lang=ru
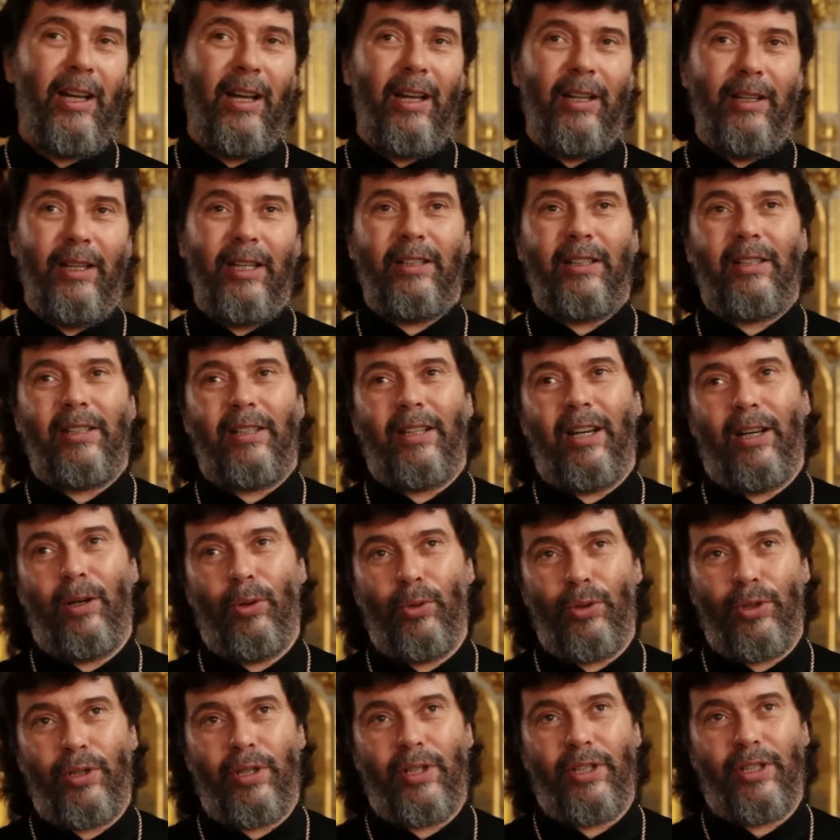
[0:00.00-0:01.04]
нет
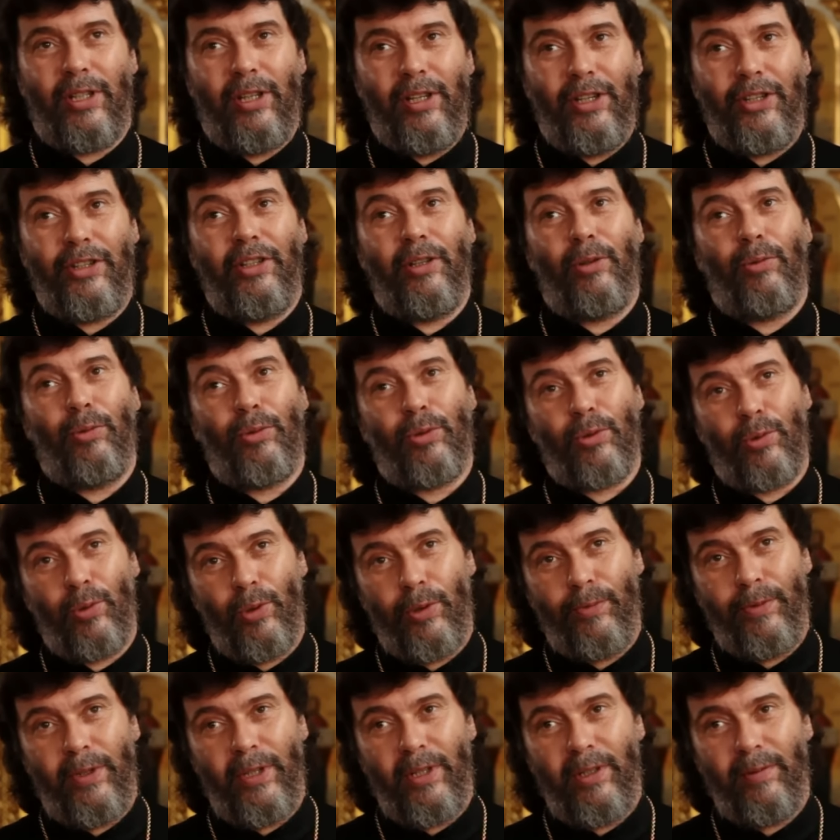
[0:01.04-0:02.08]
хороших жилищных
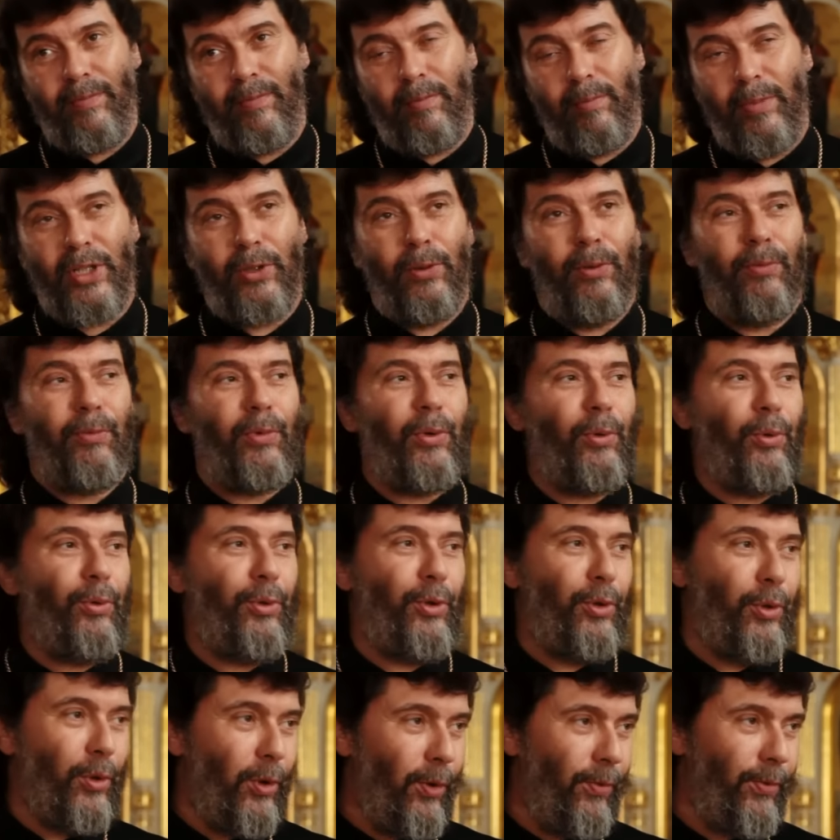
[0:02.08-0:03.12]
условий, мы живем в
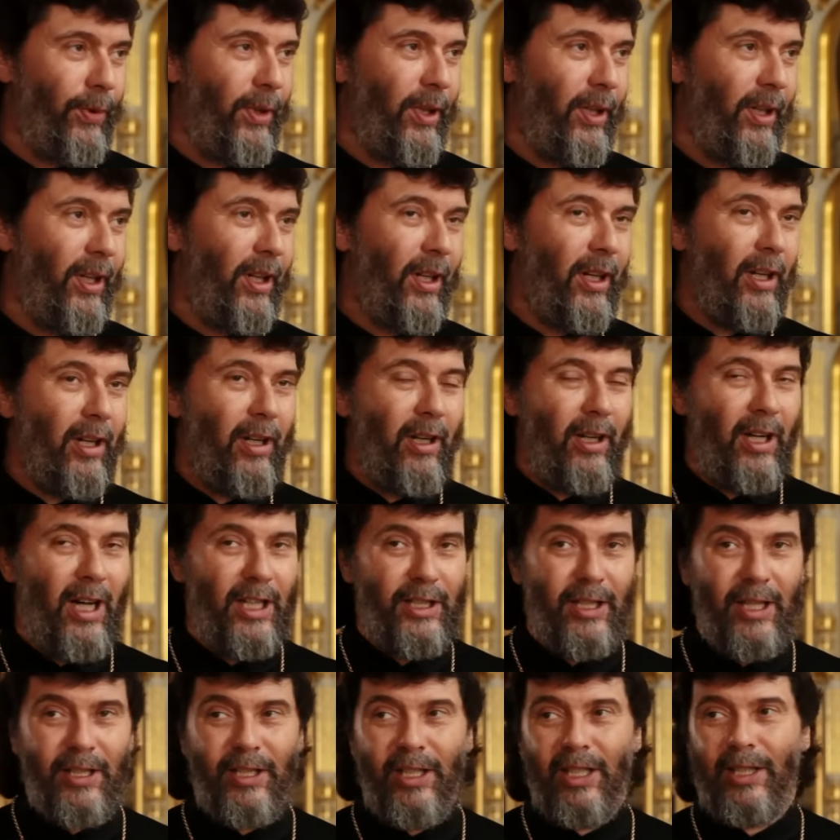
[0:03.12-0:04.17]
хрущевке, а
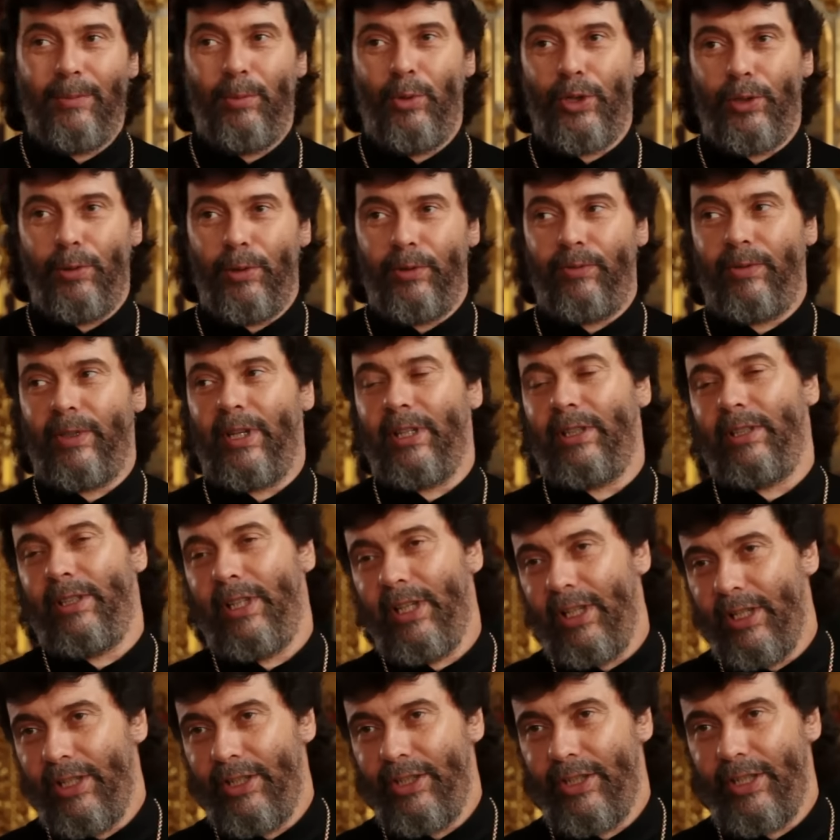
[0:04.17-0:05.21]
сосед мой живет в
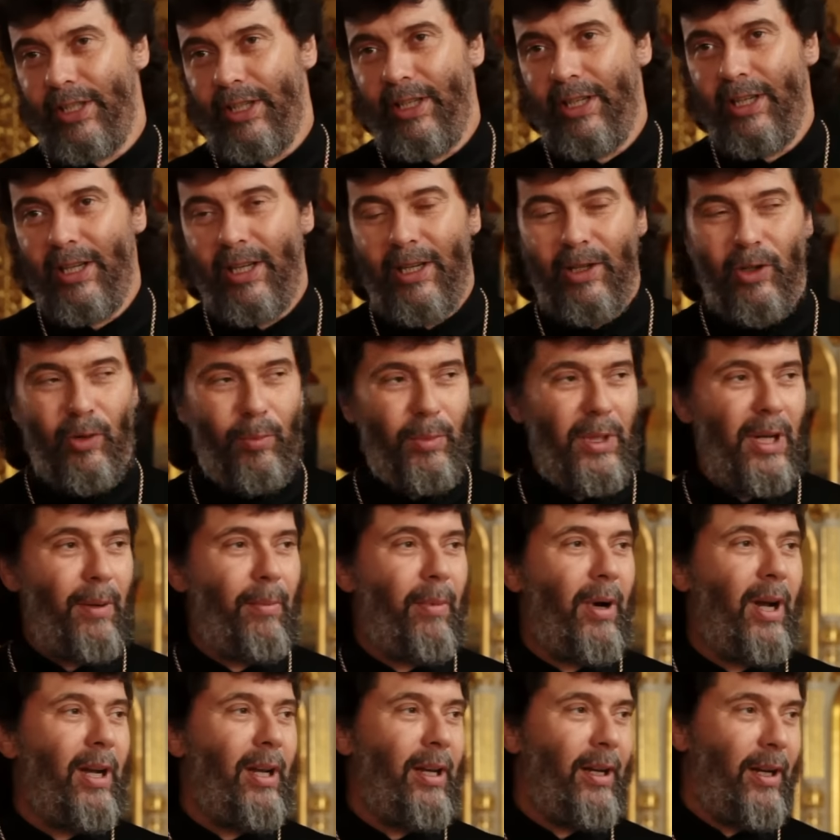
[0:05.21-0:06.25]
коттедже, у меня
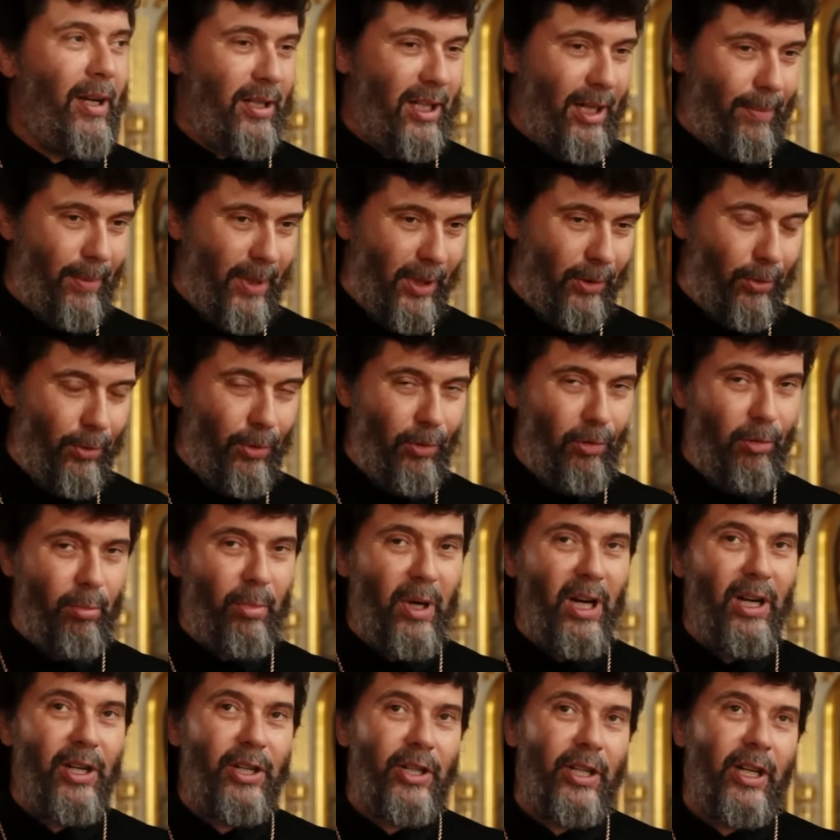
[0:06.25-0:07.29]
маленькая зарплата у него
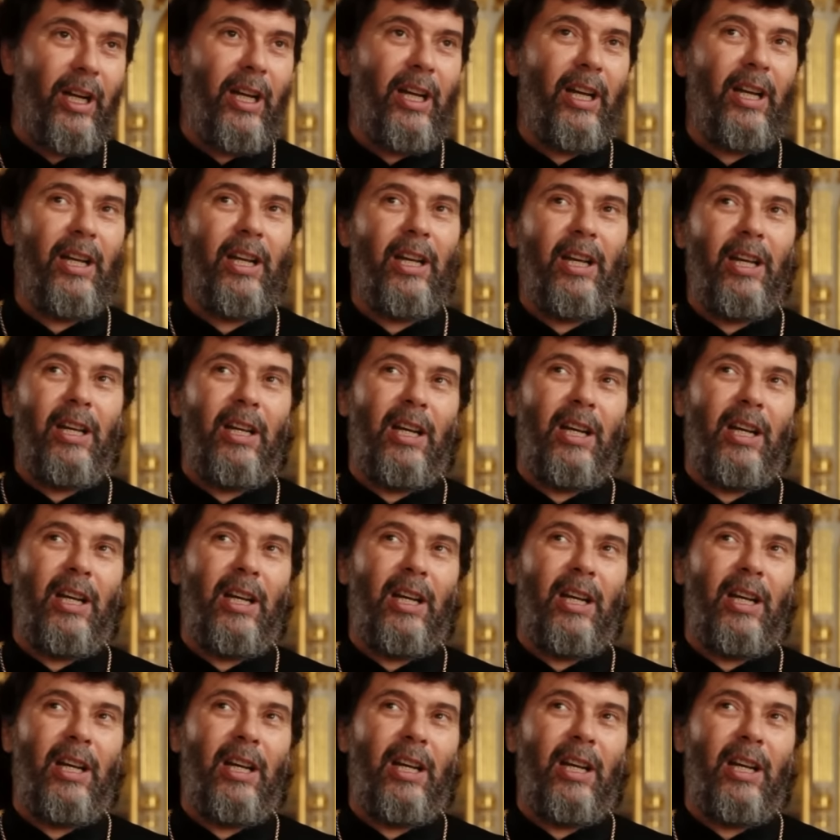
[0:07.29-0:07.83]
большая.